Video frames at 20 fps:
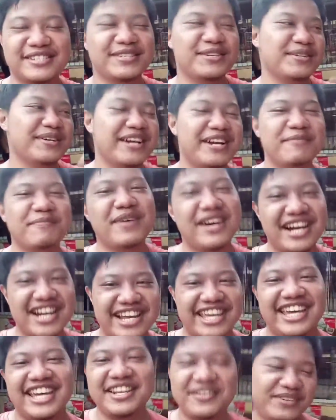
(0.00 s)
So, we're back
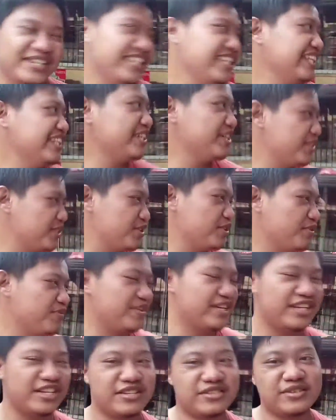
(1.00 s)
again with another new
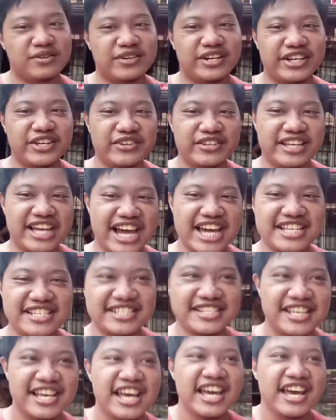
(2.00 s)
video. So, ngayon guys,